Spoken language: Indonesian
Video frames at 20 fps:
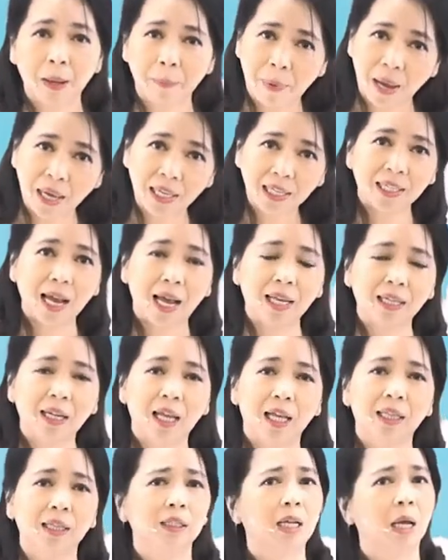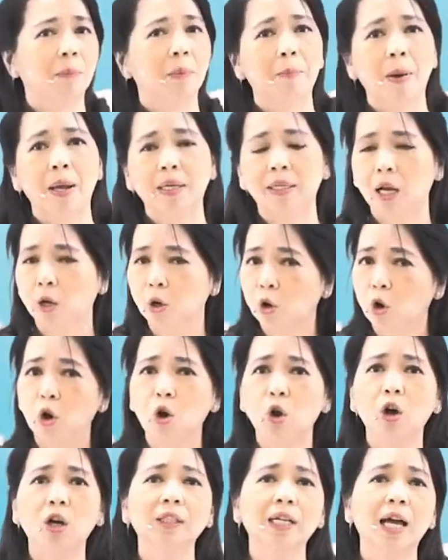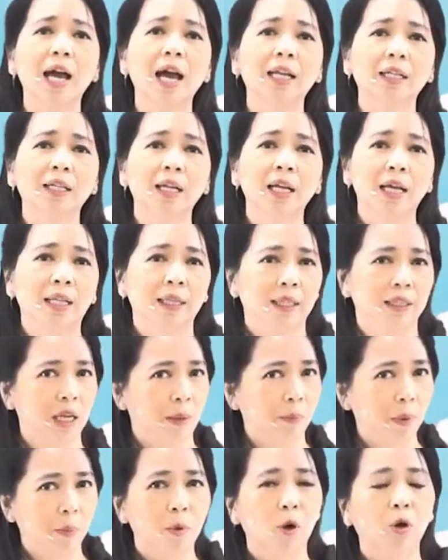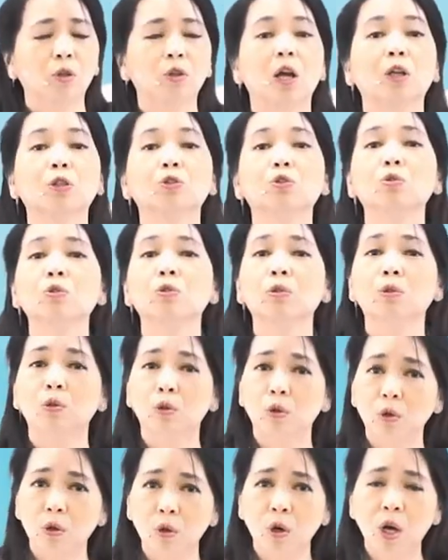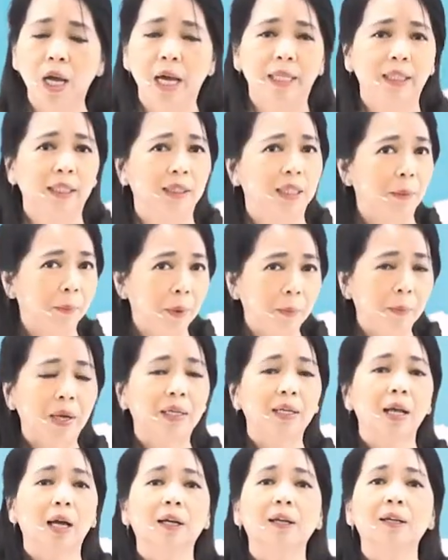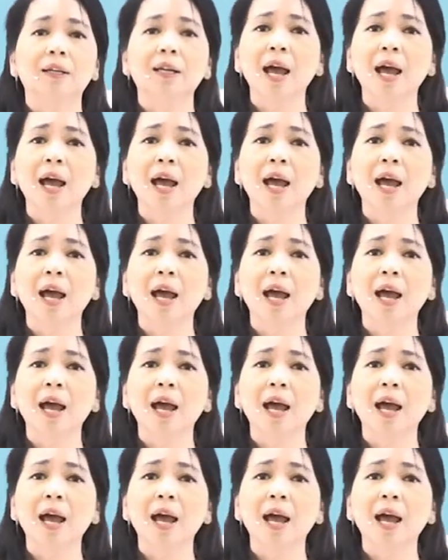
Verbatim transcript: kebaikan, tidak memandang golongan, tidak memandang suku, tidak memandang